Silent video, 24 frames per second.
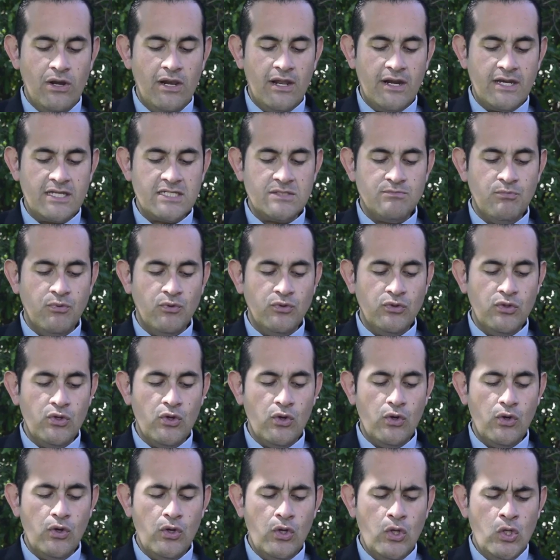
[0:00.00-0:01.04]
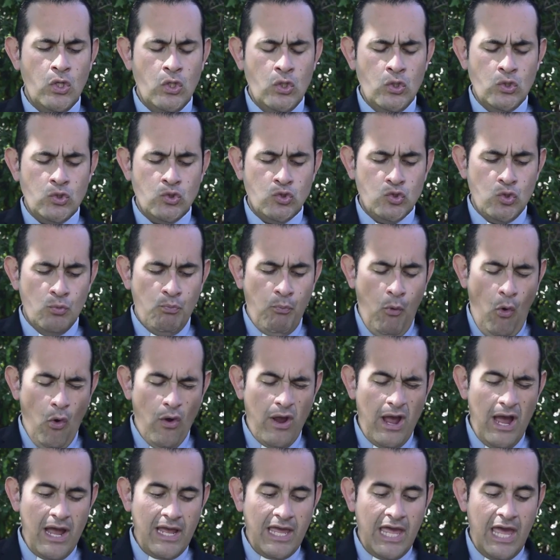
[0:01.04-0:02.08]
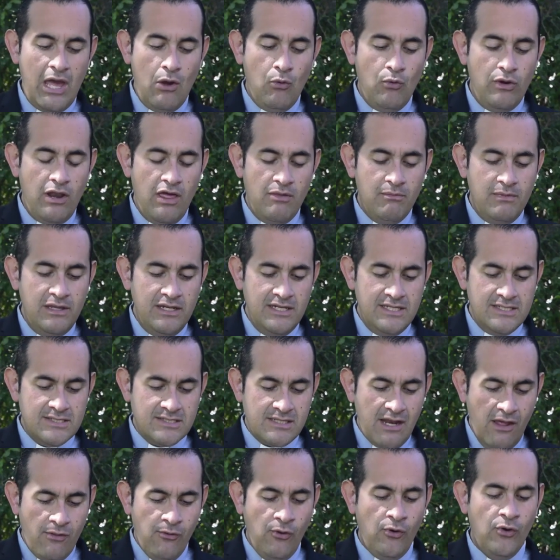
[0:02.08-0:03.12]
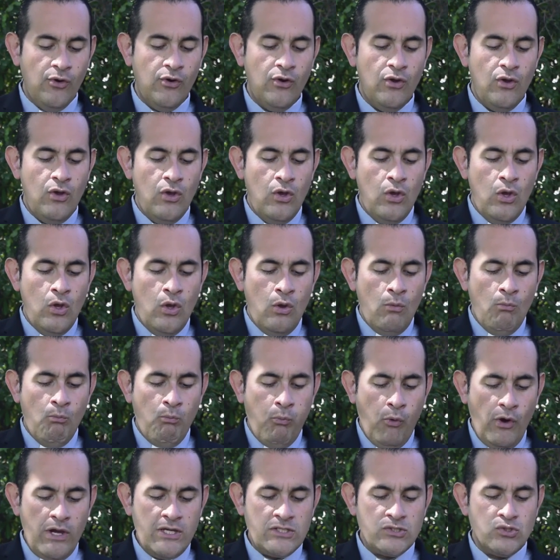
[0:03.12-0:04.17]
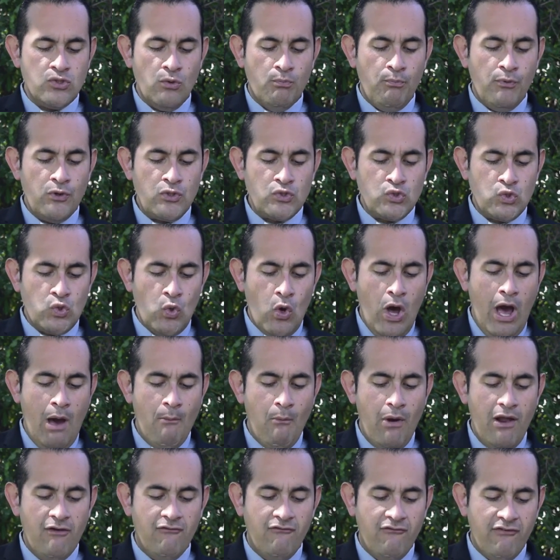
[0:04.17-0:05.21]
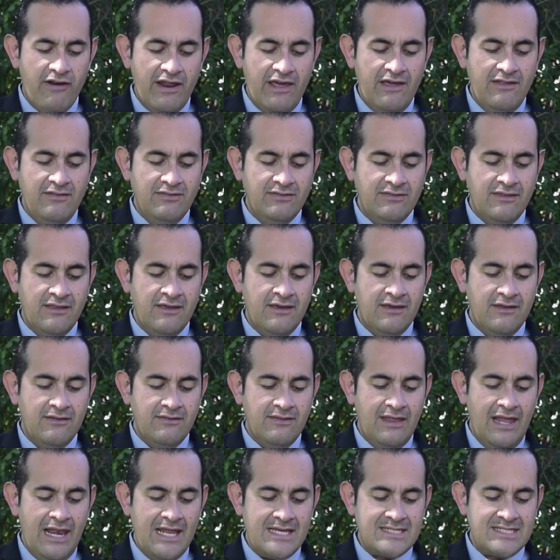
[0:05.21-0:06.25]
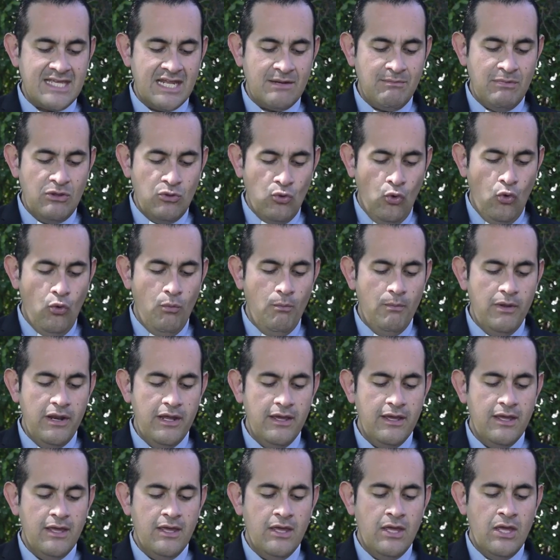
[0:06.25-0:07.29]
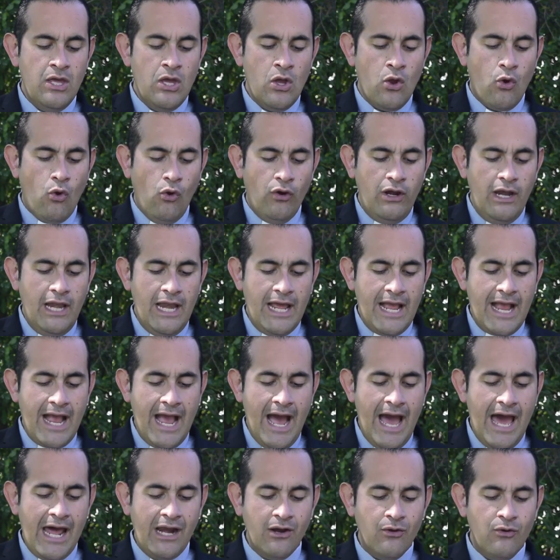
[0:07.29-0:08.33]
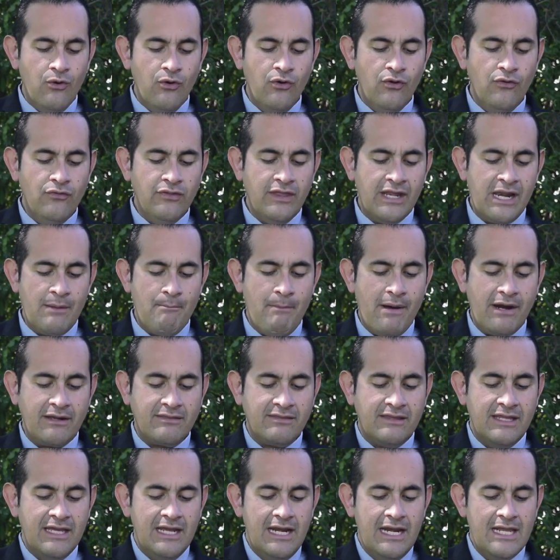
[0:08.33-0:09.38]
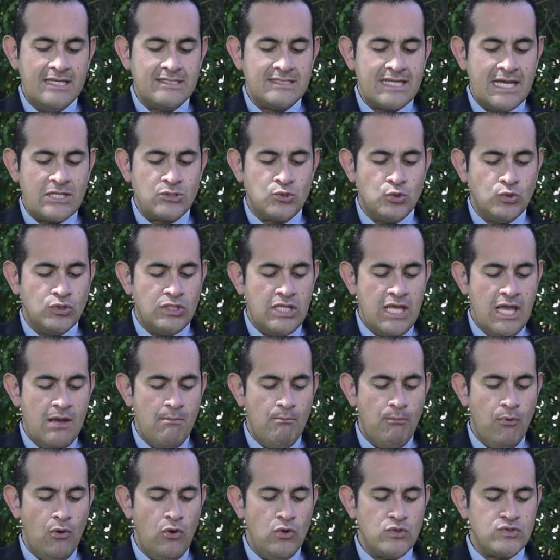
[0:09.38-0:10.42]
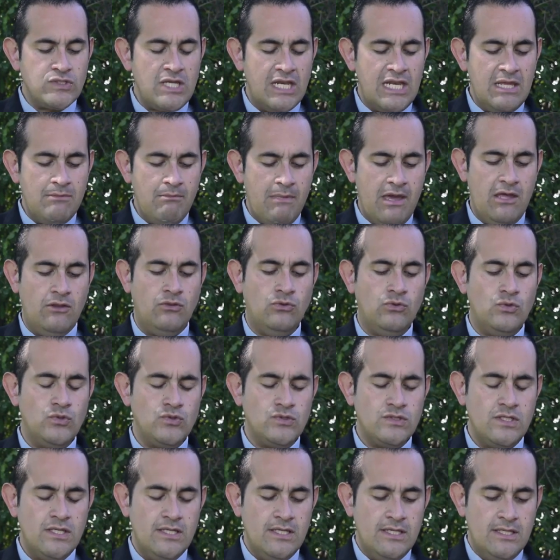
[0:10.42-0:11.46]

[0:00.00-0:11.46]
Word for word: le respondió, supongan que un administrador, puesto por su amo al frente de la servidumbre, con el encargo de repartirles a su tiempo los alimentos.